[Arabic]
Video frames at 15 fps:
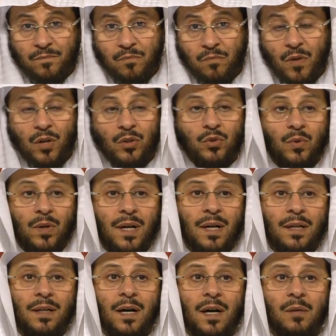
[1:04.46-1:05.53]
الدعاء
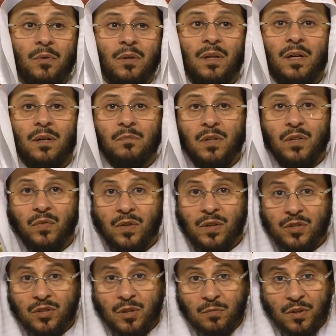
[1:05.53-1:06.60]
العام اللهم اغفر
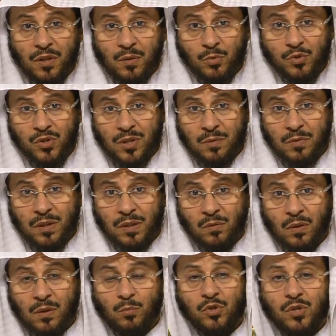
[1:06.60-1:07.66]
لجميع المسلمين
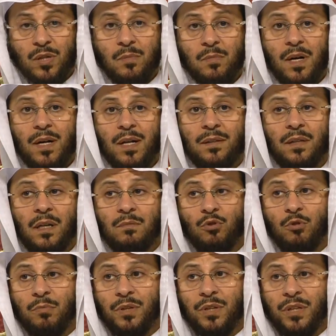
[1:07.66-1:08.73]
والمسلمات
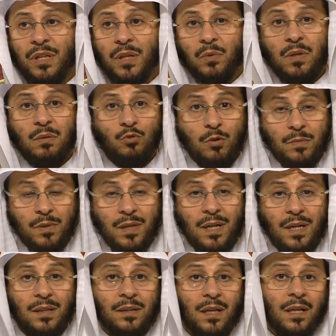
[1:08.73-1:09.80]
المؤمنين
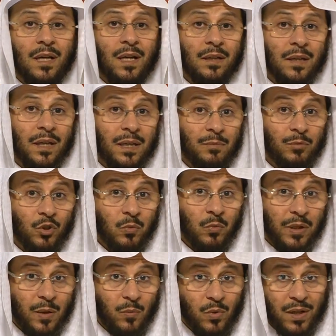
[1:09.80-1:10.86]
والمؤمنات الأحياء منهم
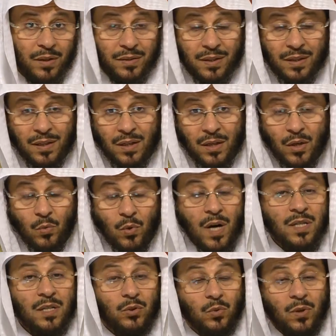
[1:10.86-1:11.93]
والأموات
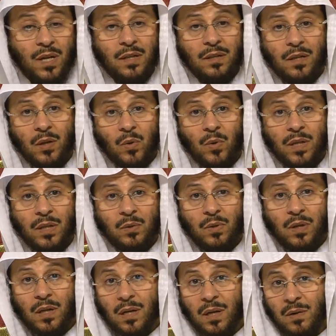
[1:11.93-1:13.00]
وهذا الدعاء يا أخواني
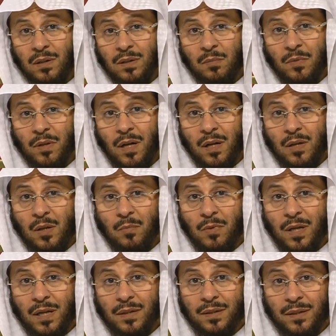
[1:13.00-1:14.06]
وأخواتي من أعظم
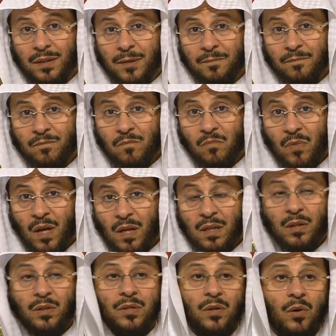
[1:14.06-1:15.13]
الأدعية
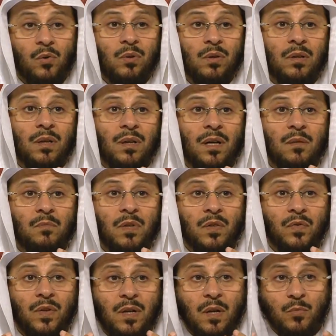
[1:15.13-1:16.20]
لأن إذا قلت اللهم
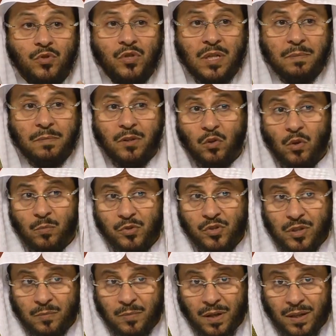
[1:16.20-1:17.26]
اغفر للمسلمين
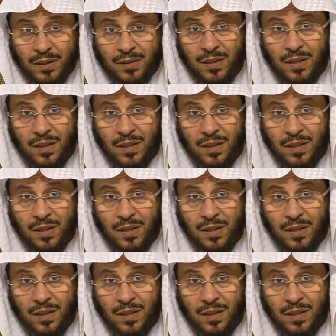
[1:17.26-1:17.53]
والمسلمات